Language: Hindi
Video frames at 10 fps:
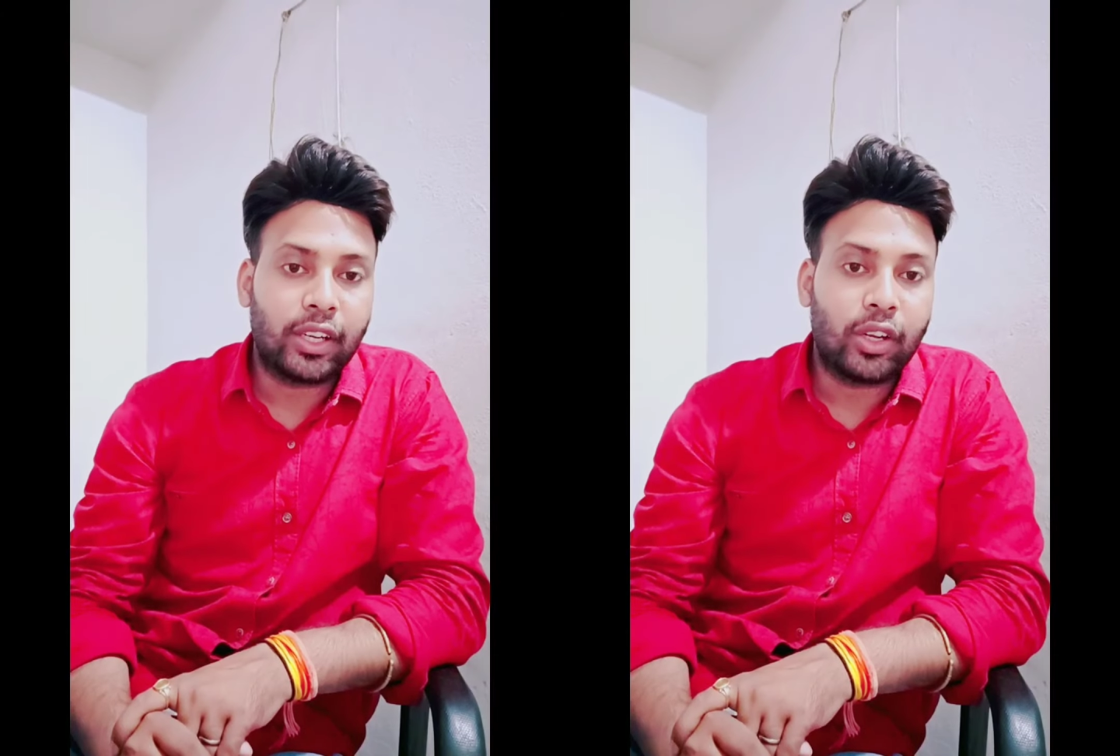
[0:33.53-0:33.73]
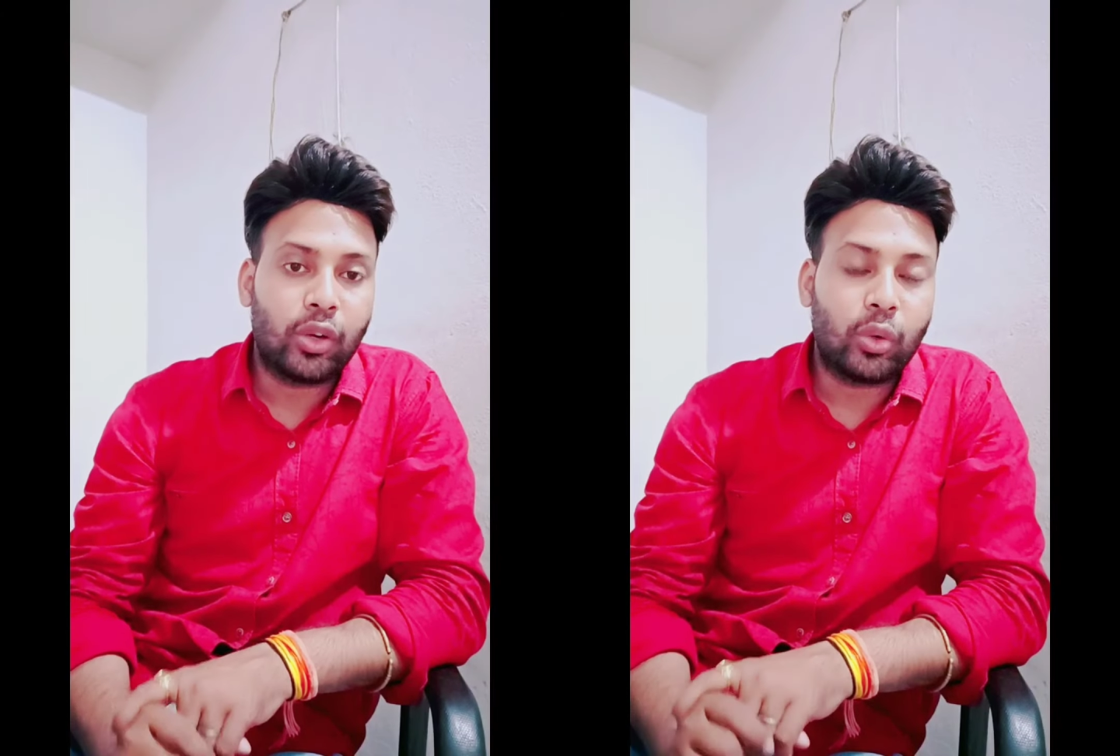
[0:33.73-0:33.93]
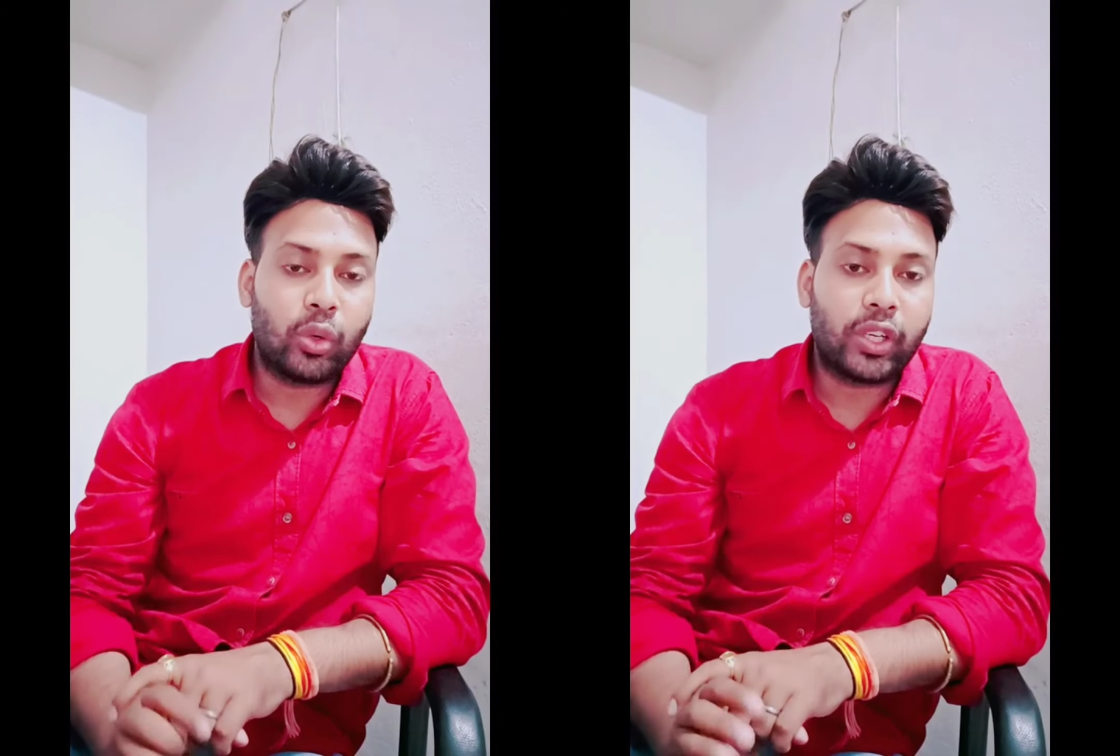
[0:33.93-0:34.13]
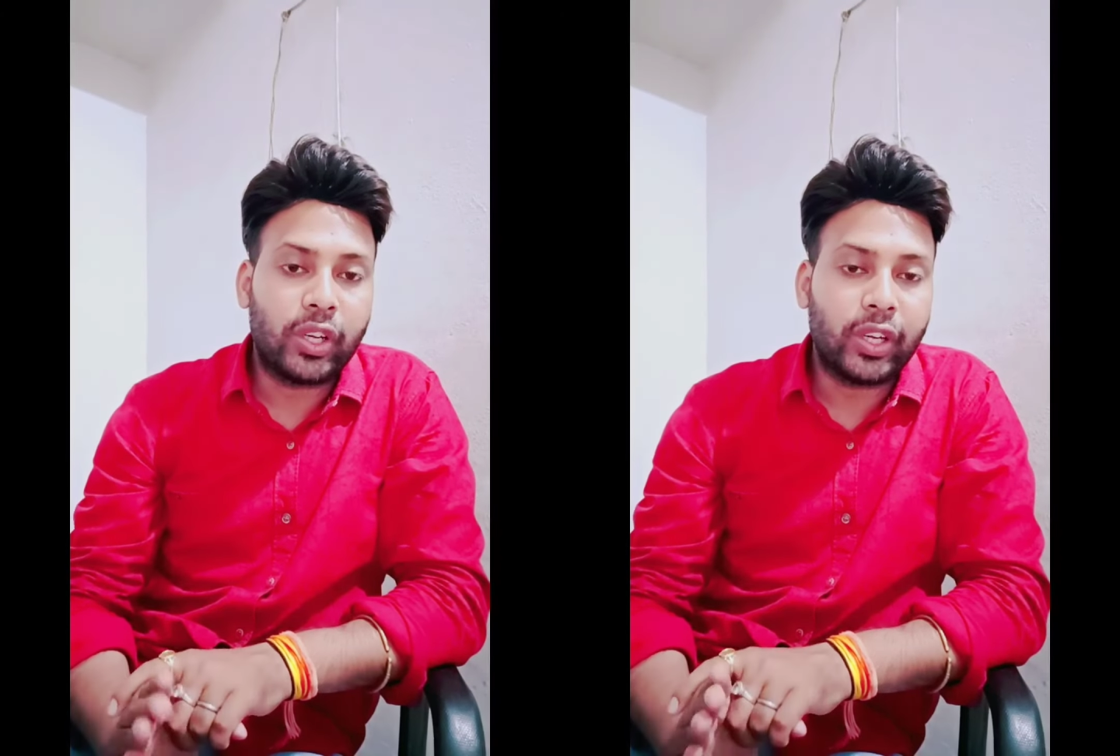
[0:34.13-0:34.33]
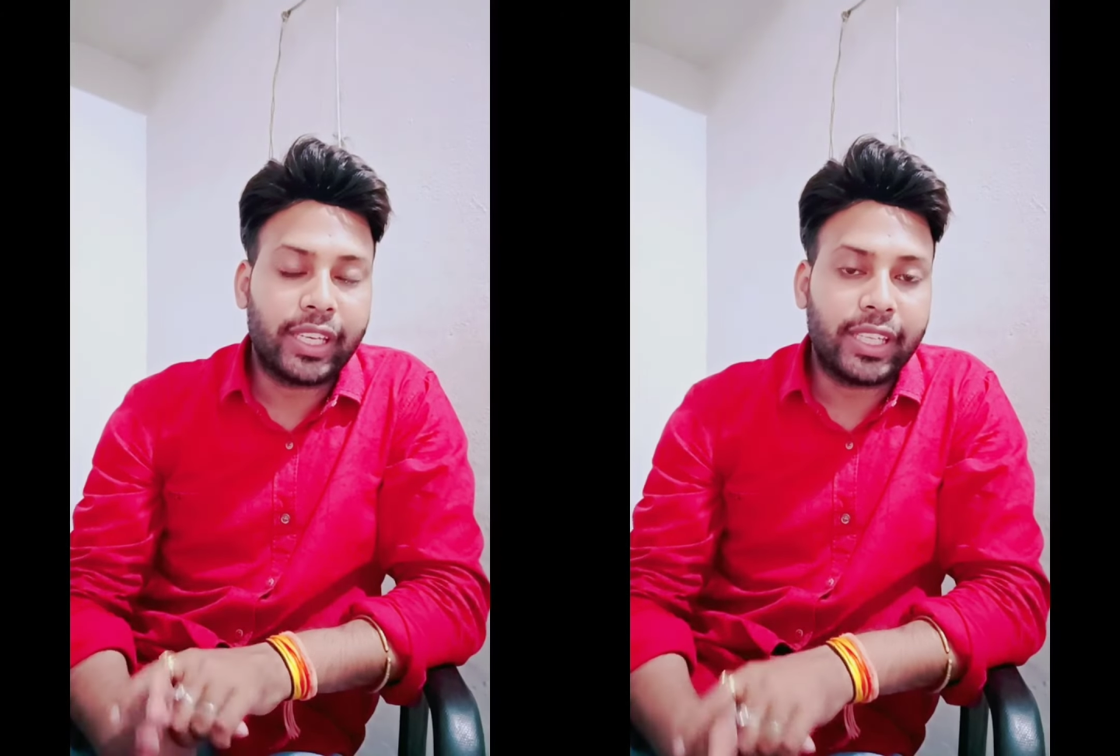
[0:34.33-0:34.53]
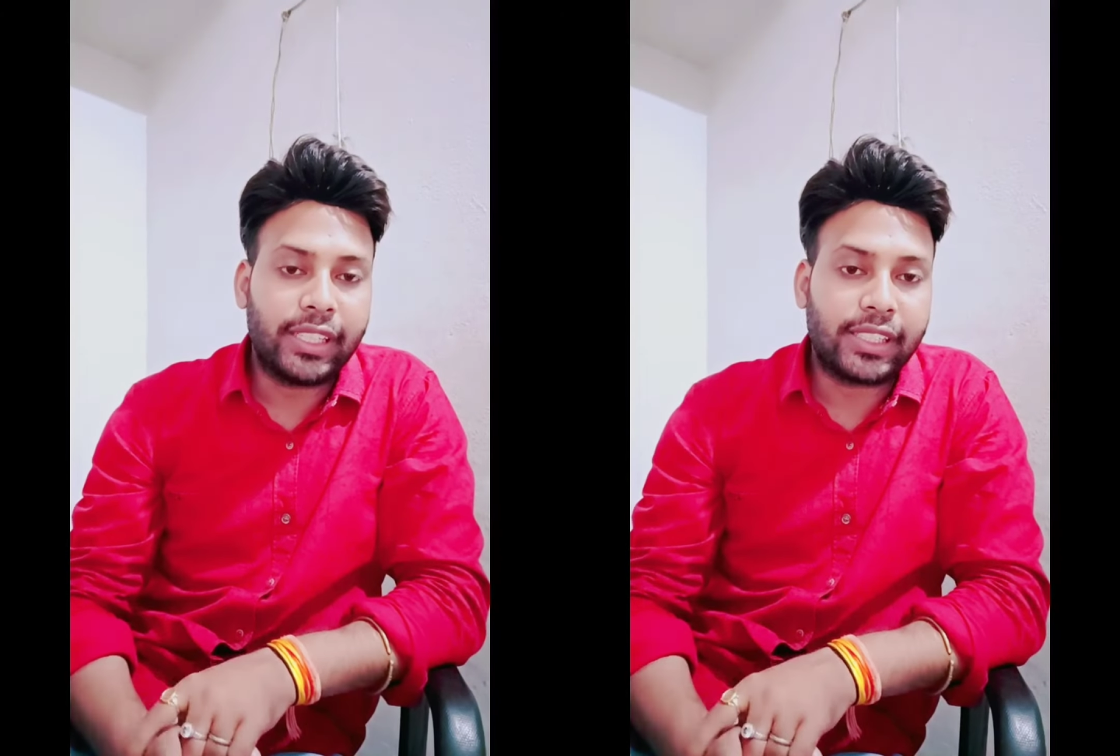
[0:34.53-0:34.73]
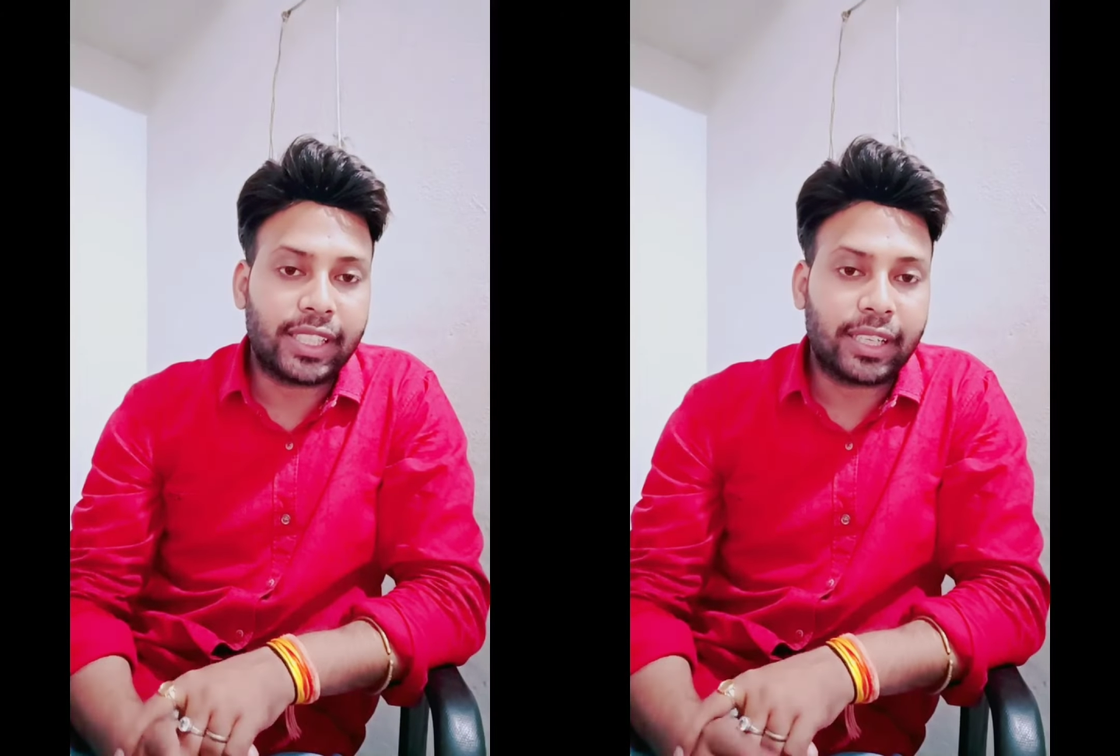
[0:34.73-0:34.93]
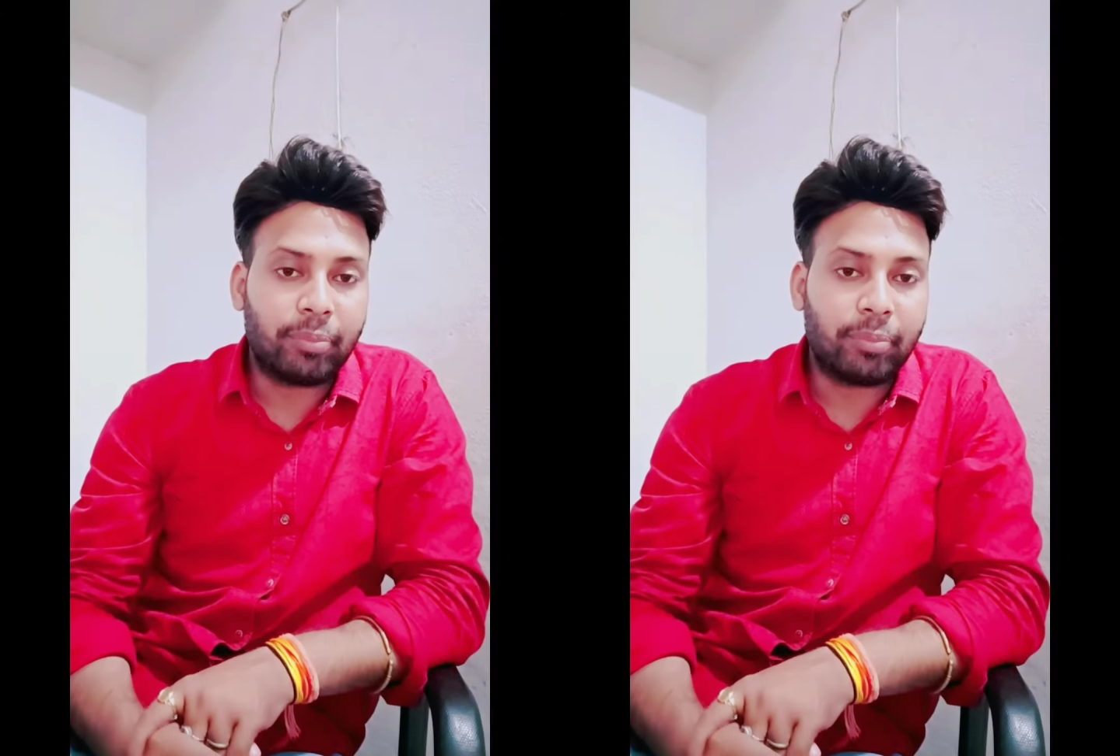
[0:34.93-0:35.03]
घुटने के नीचे तक